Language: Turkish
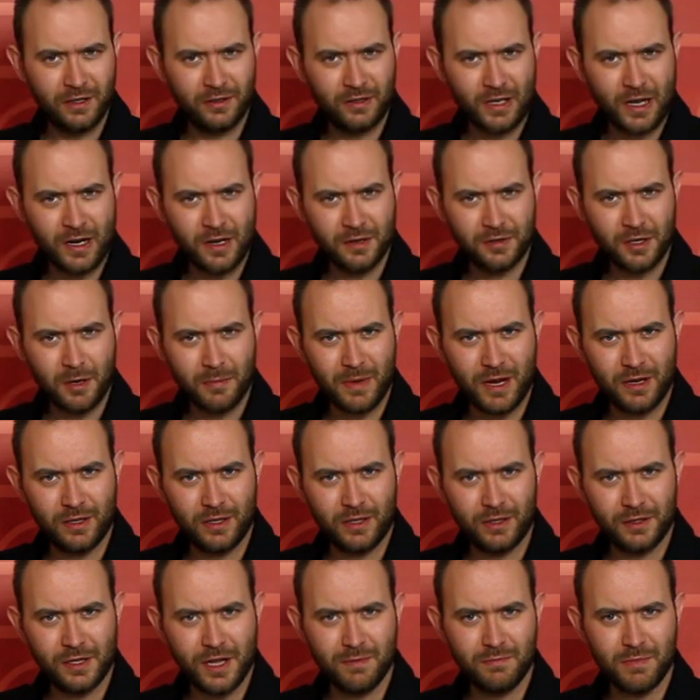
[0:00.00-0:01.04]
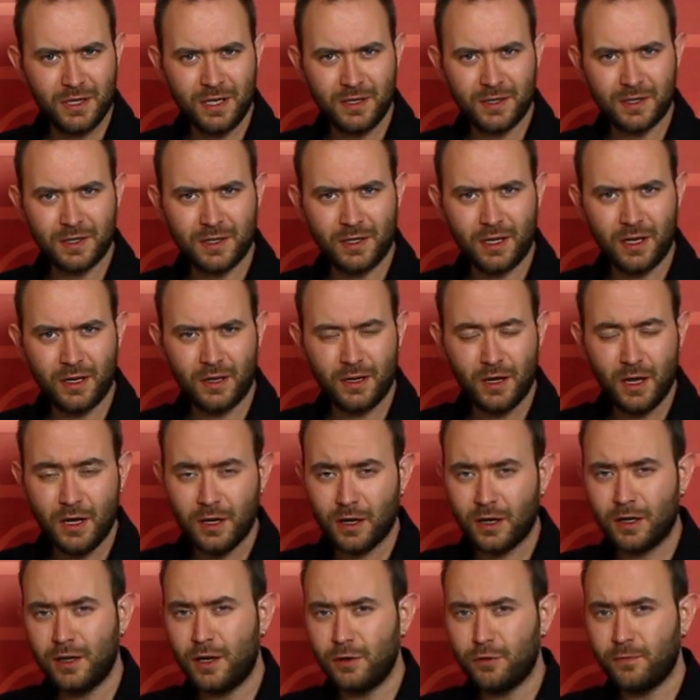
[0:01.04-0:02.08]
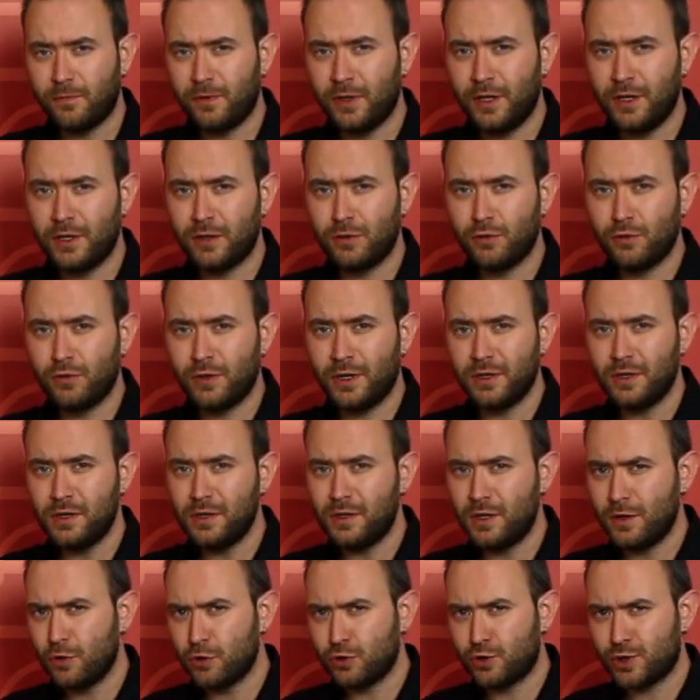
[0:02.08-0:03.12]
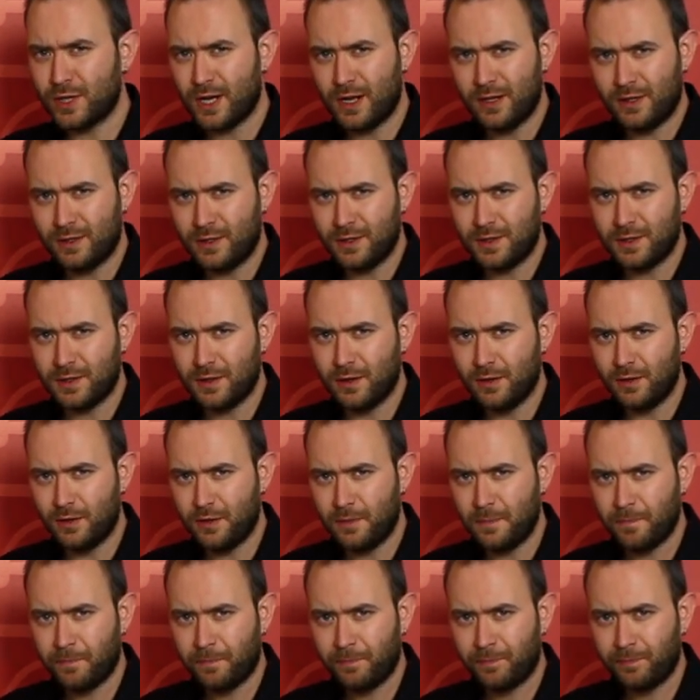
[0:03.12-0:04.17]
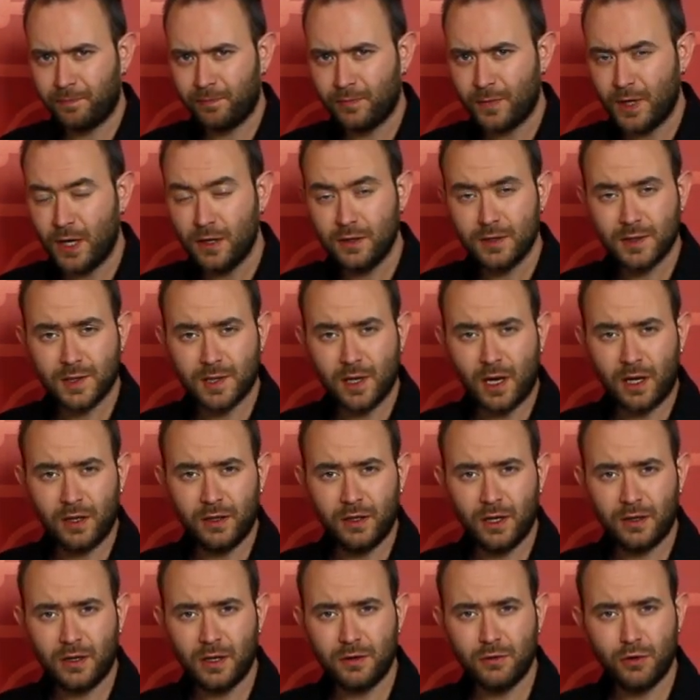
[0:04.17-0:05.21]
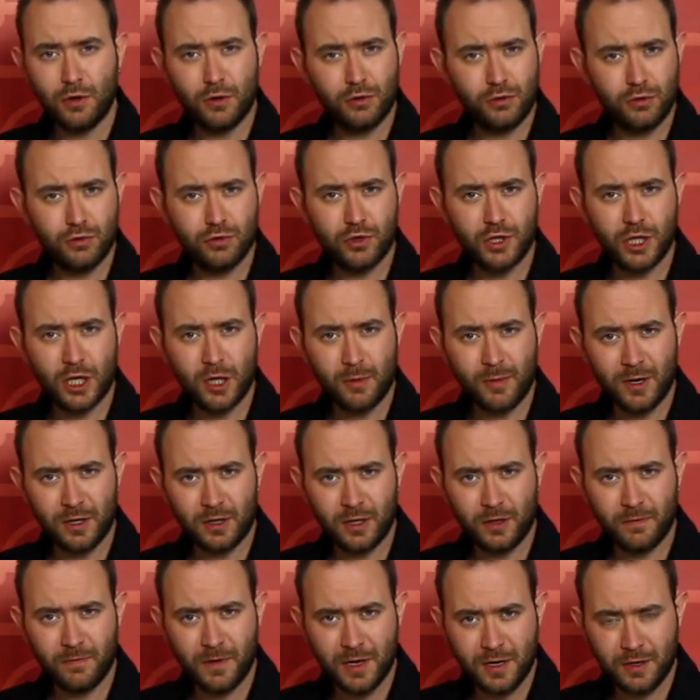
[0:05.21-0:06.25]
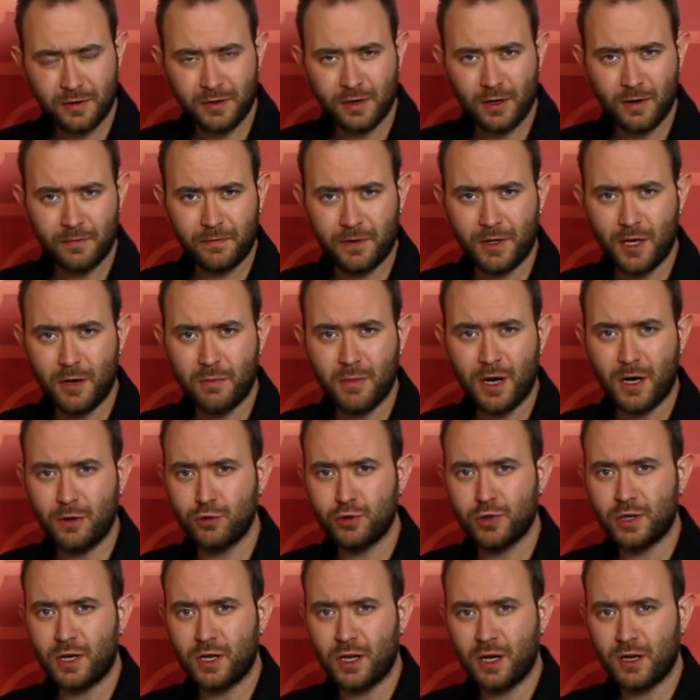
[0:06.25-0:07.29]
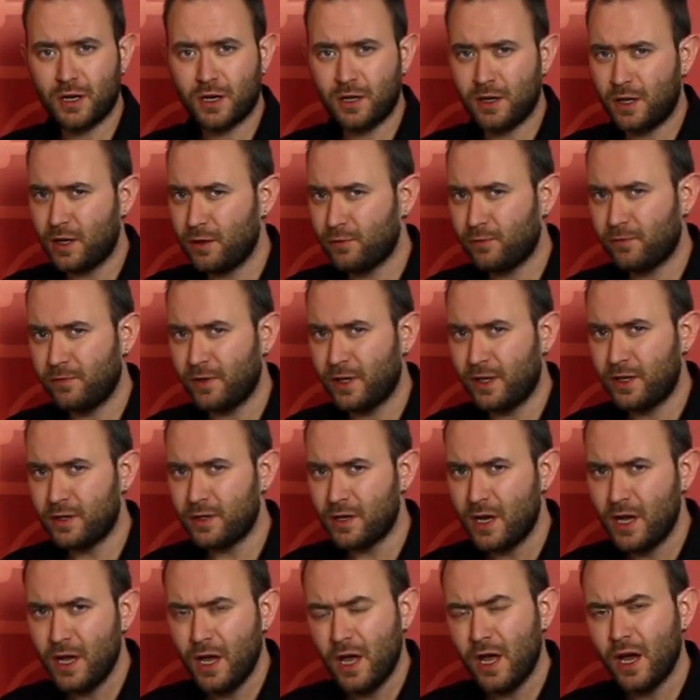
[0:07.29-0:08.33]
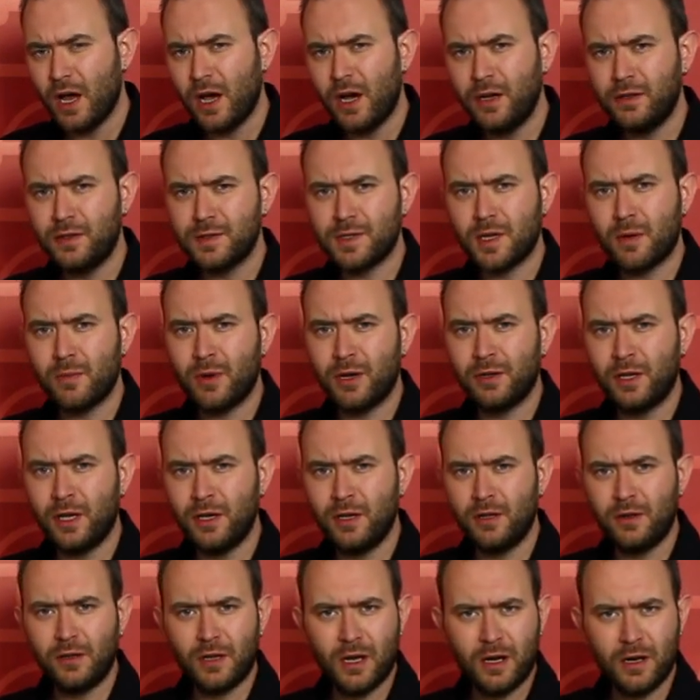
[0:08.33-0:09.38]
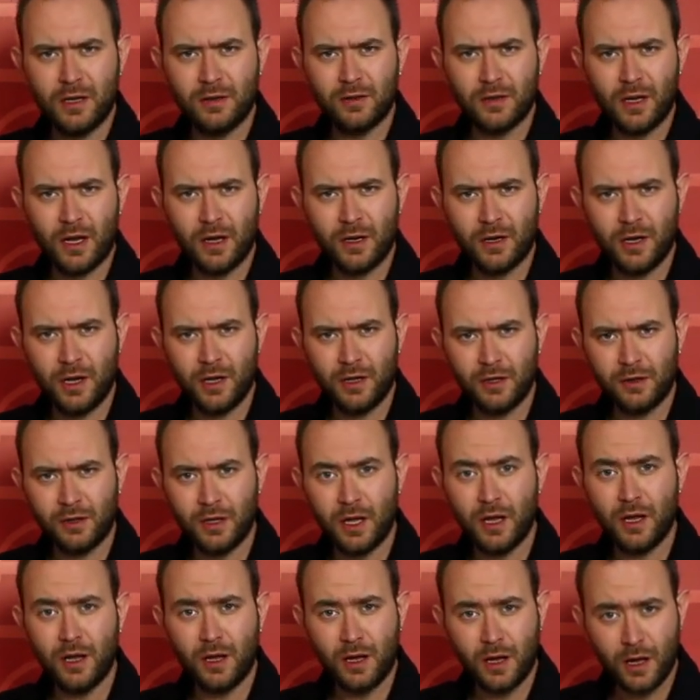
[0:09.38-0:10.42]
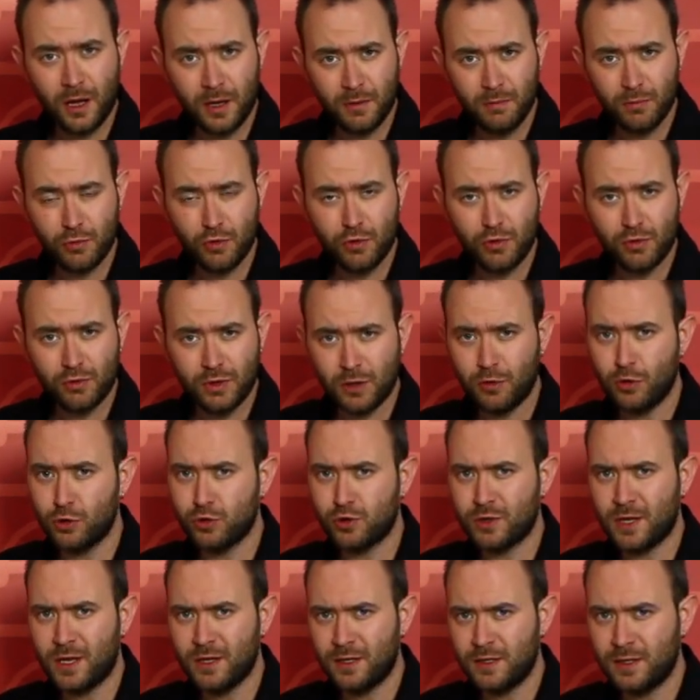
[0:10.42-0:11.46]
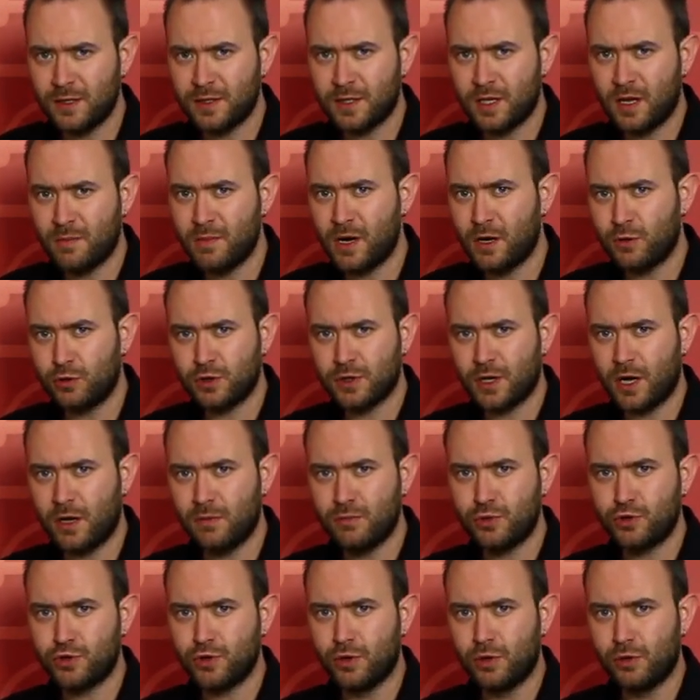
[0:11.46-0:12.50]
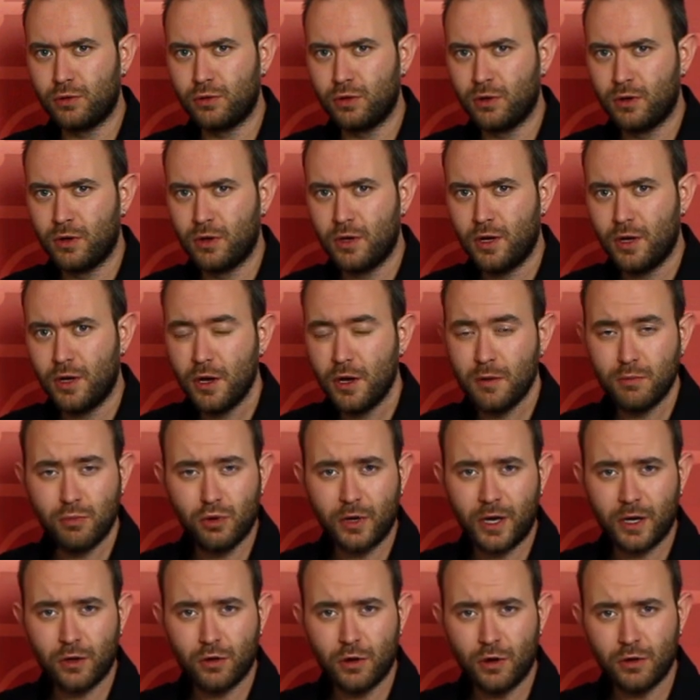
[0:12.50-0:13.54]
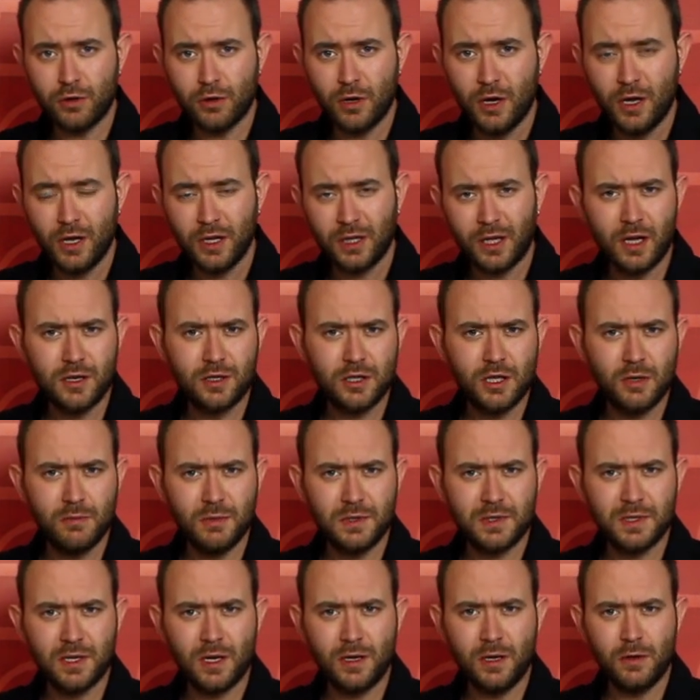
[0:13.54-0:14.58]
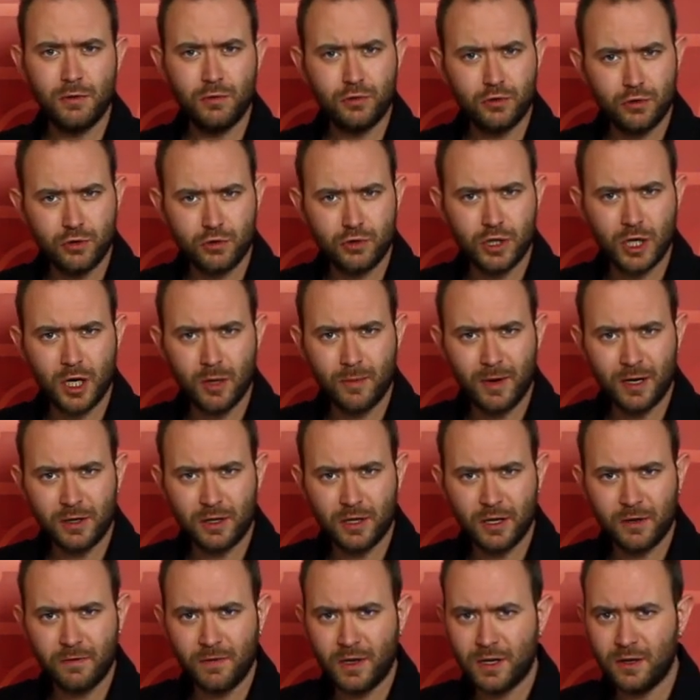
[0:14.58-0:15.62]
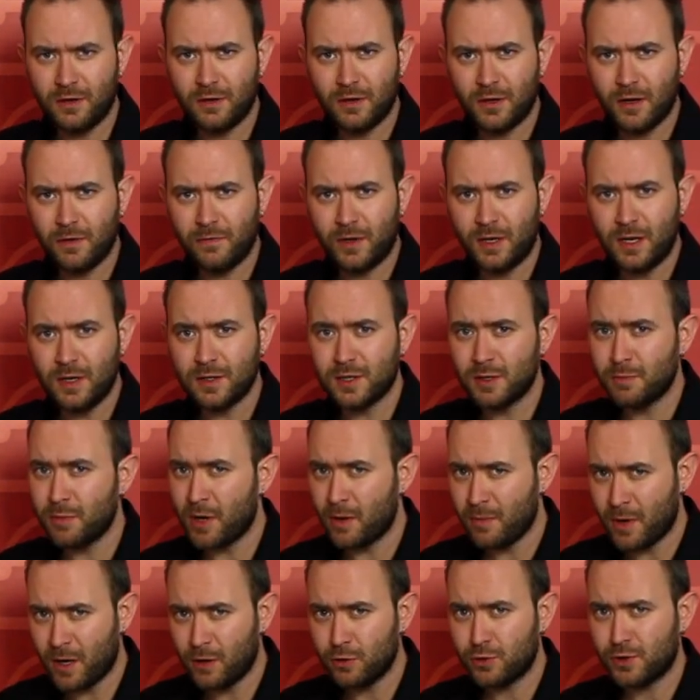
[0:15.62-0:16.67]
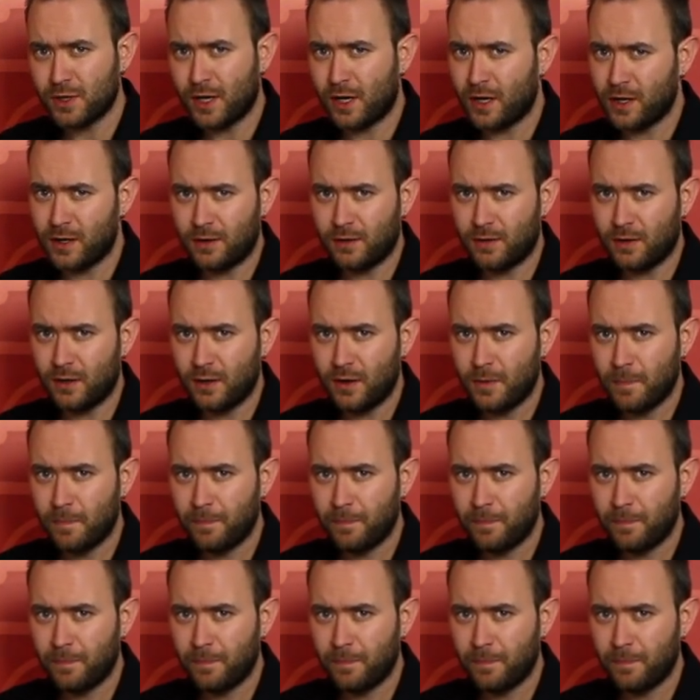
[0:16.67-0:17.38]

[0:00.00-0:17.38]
internet haberlerinden birisi de Cloudflare'ın uğradığı DDoS saldırısıydı. Saniyede 400 GB'lık veri trafiğine maruz kalan Cloudflare, aynı zamanda internet tarihinin de en büyük DDoS saldırısına maruz kalmış oldu. Bu rekor, geçtiğimiz sene 300 GB'lık veri trafiğiyle spamhaus'a aitti.